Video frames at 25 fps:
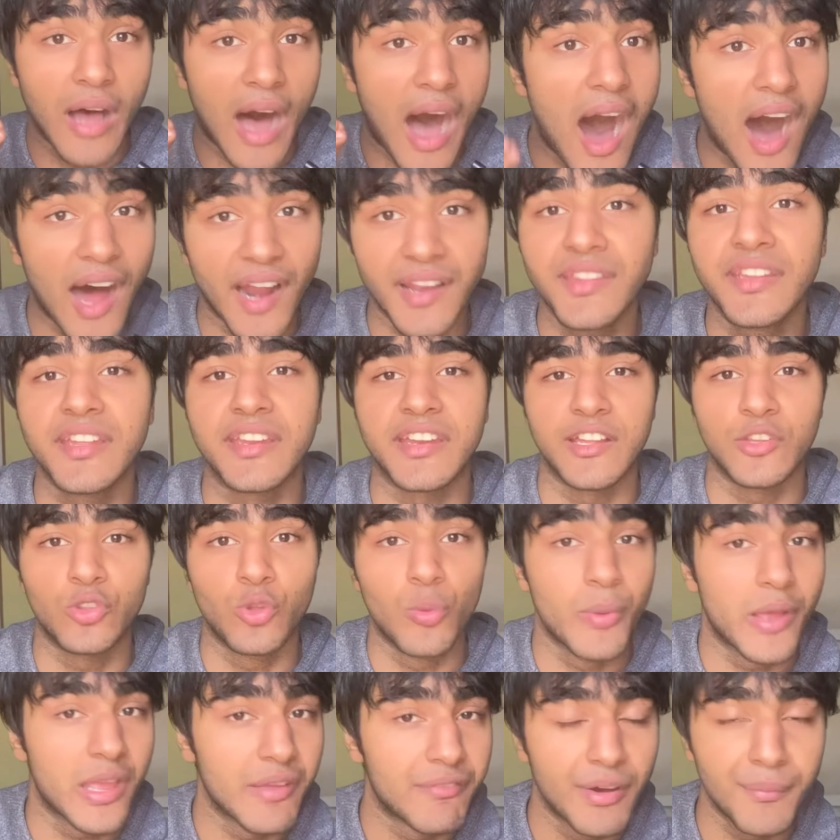हार नहीं रहे
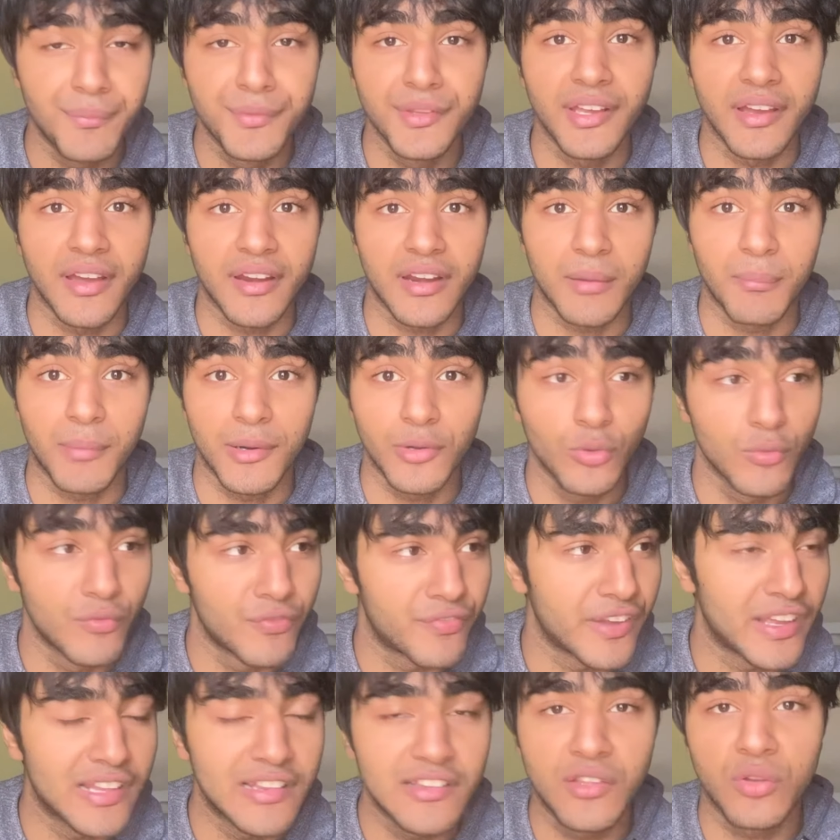तुम गिव अप नहीं कर रहे पर तुम
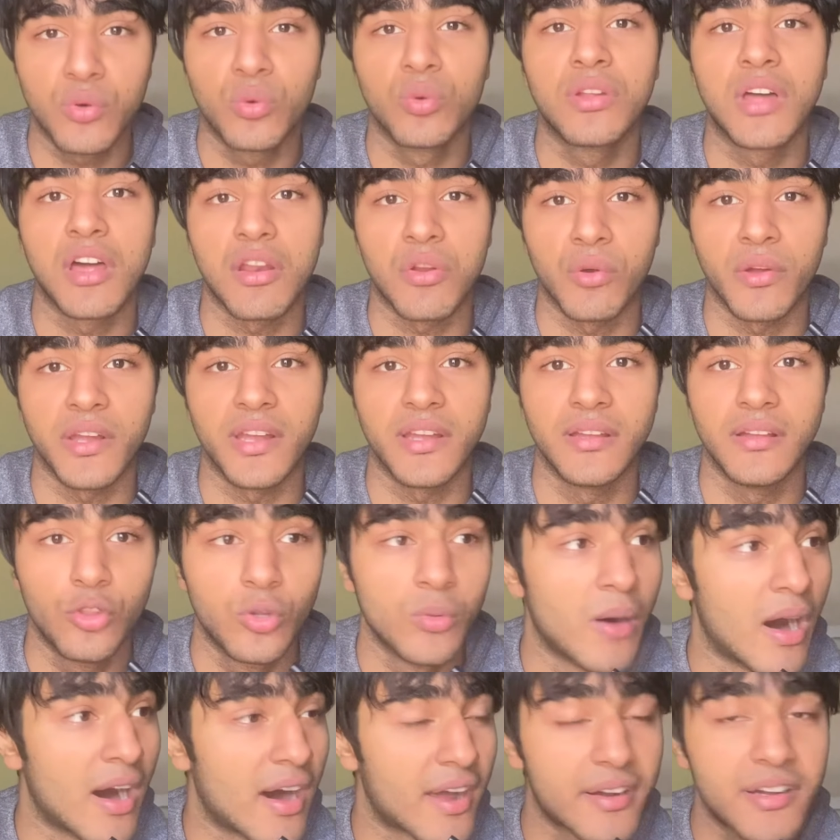फेल जरूर करोगे
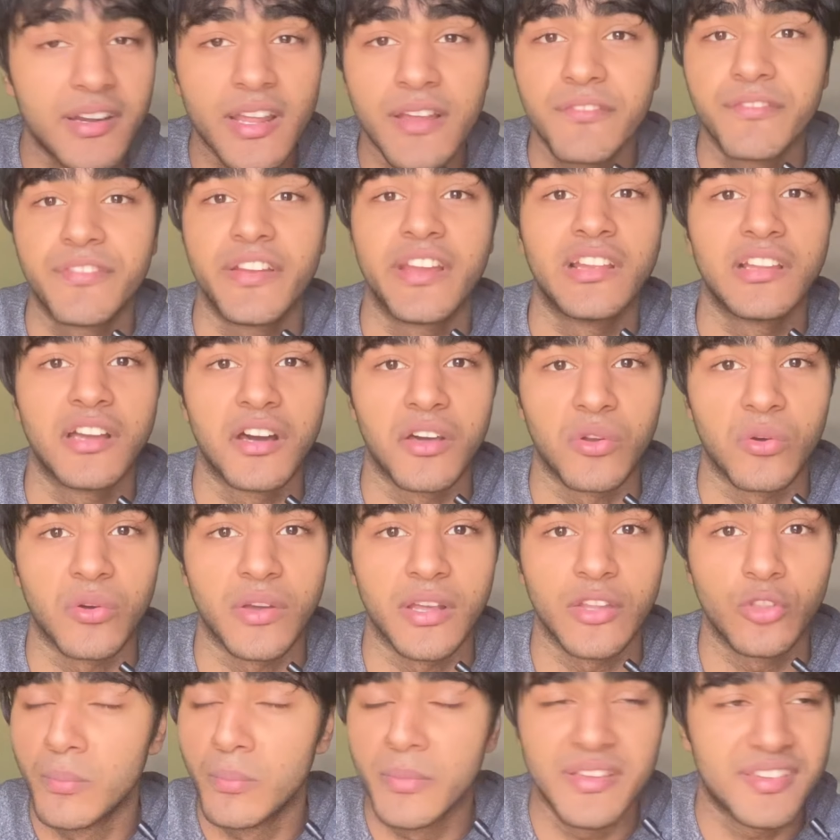तुम हर टाइम फेल
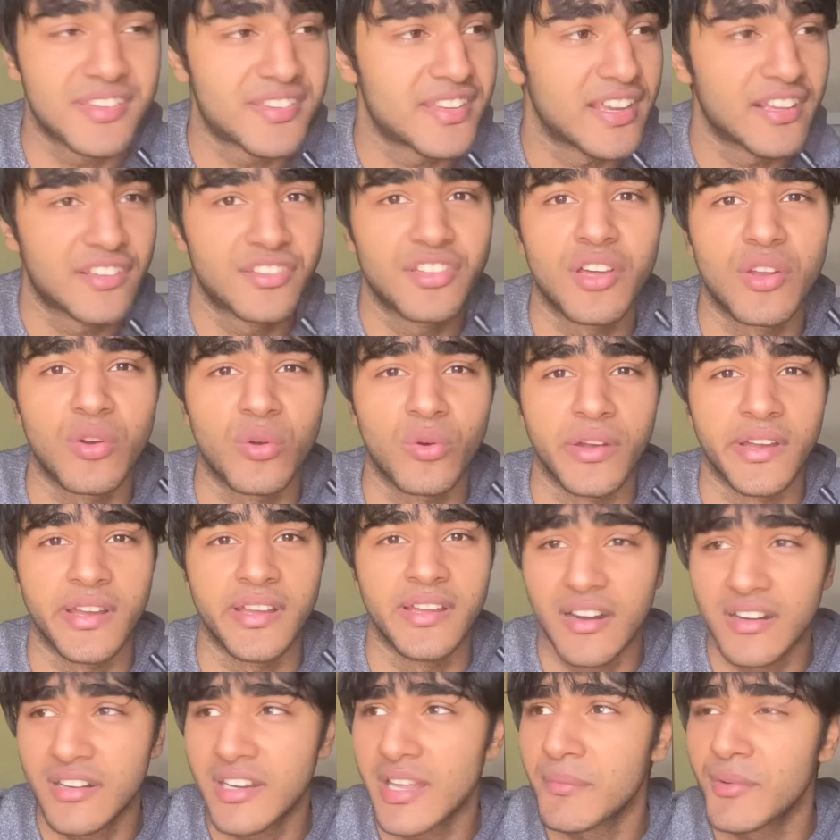करोगे तुम मिस्टेक्स करोगे
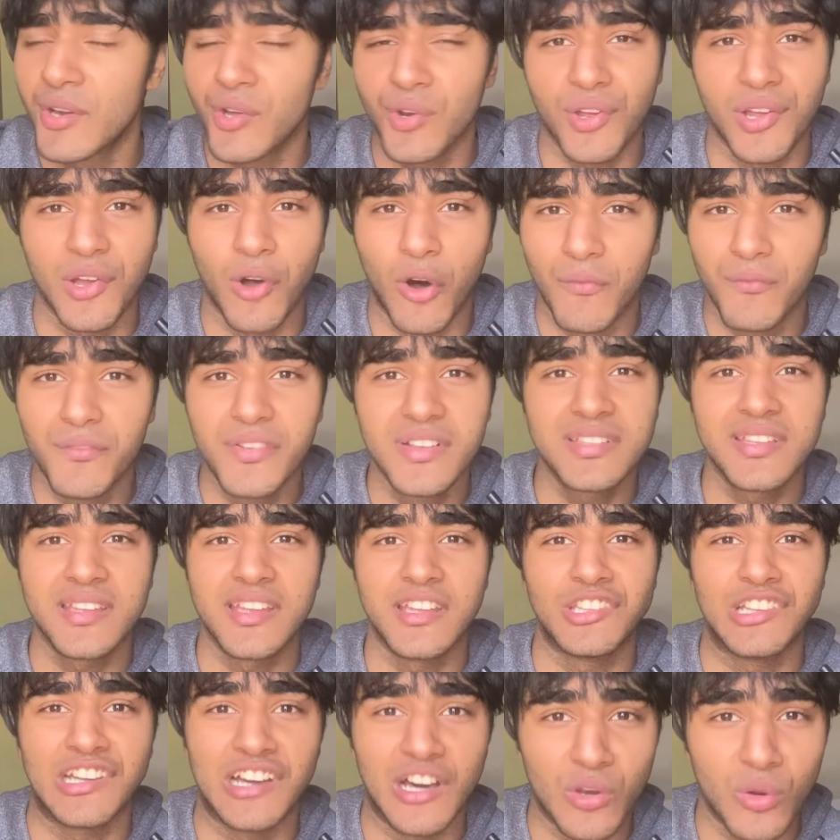हर टाइम करोगे ऑब्वियस
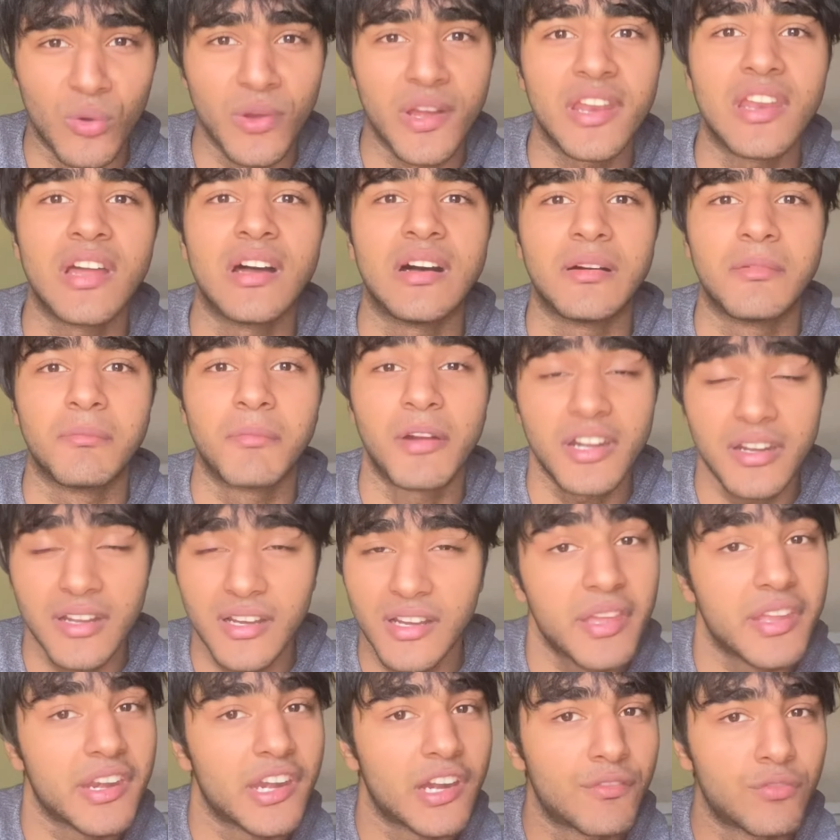है करोगे ना बट
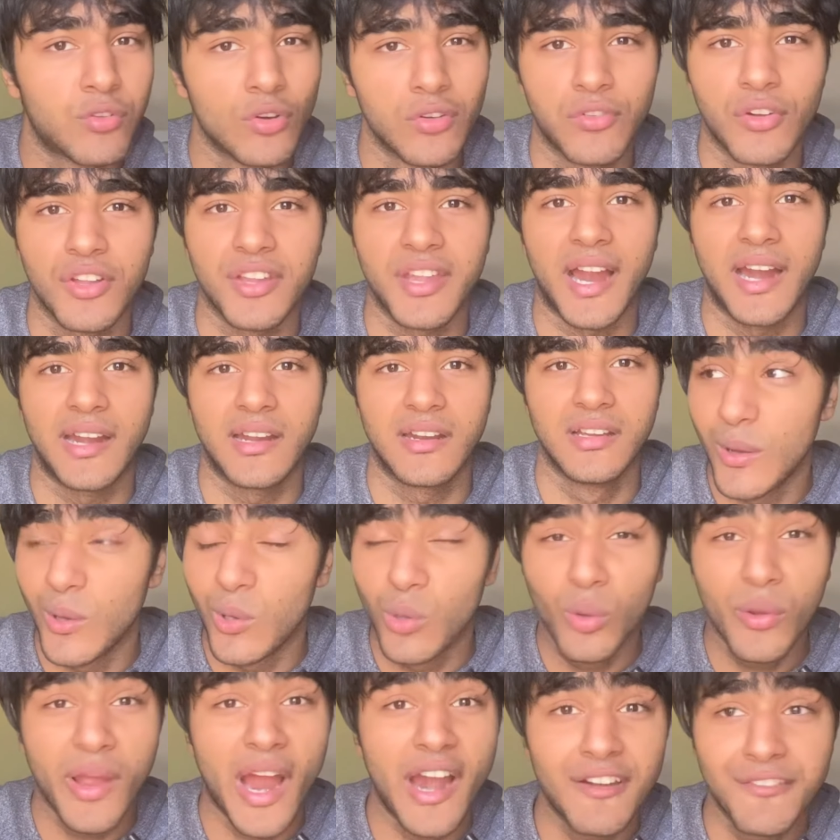बी ग्रेटफुल फॉर दैट
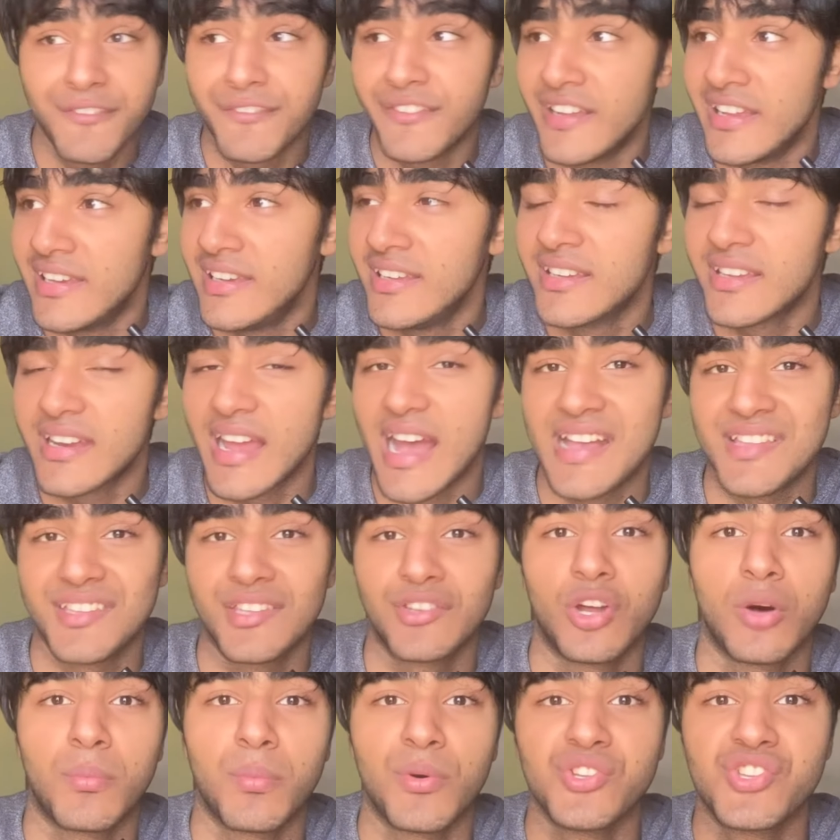लुक एट फेलियर एज
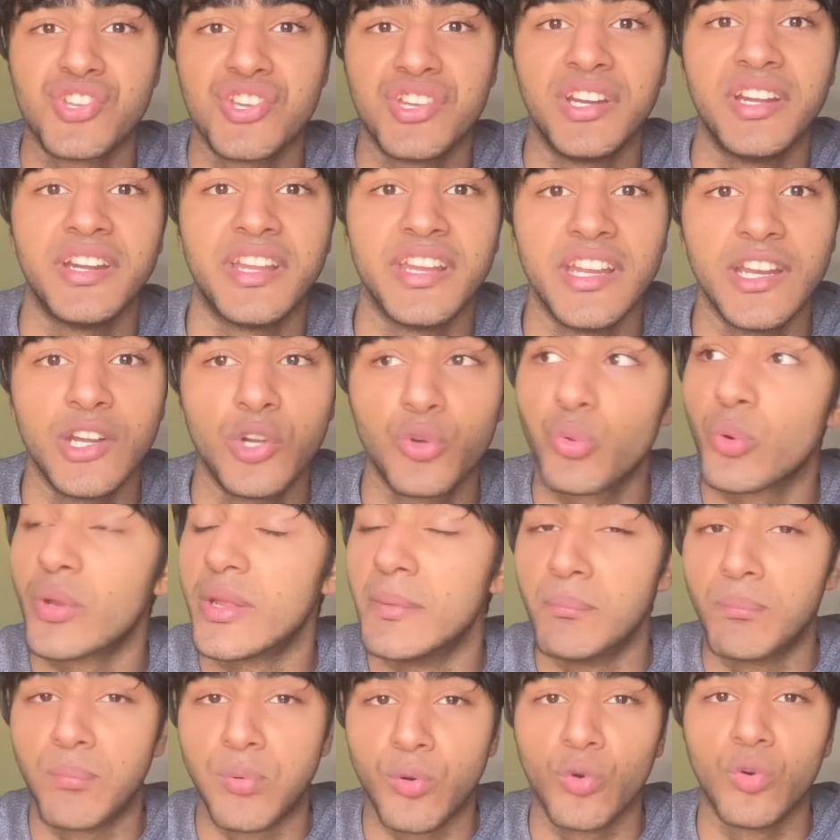एन अपॉर्चुनिटी टू
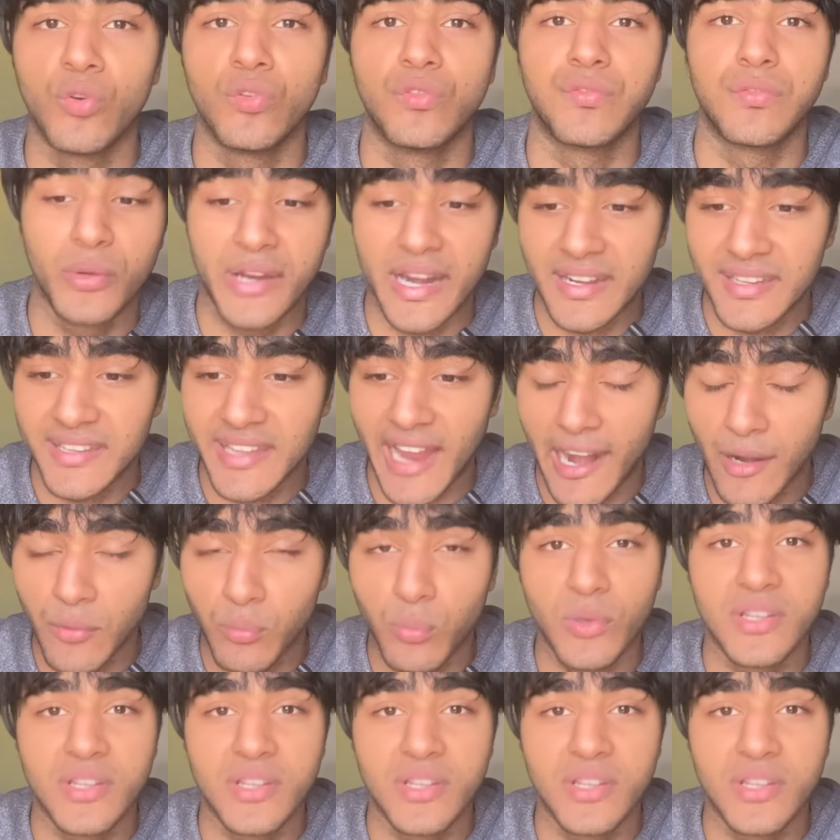इम्प्रूव टू गेट दैट